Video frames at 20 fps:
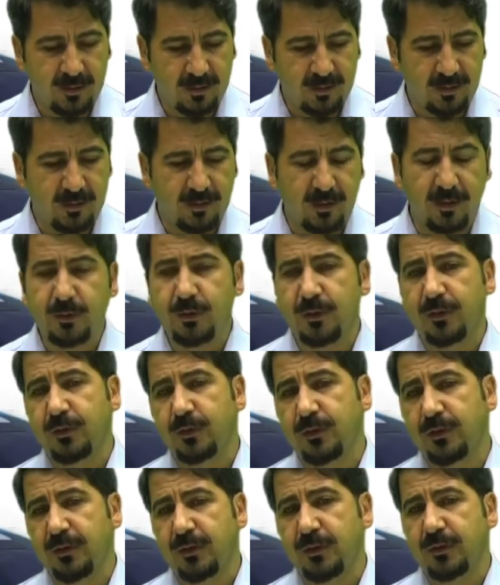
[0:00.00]
E,
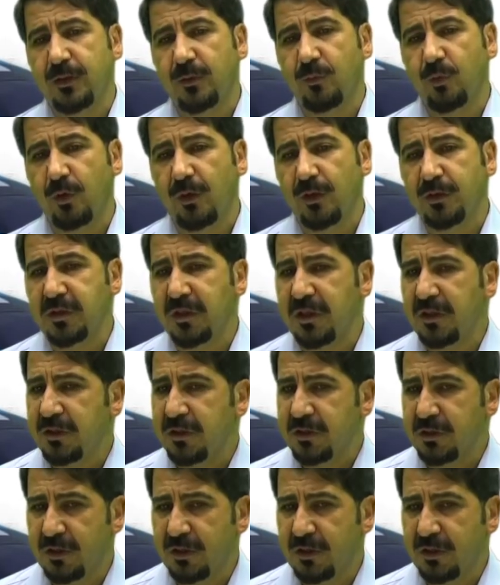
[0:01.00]
açılışı da işte böylece 7.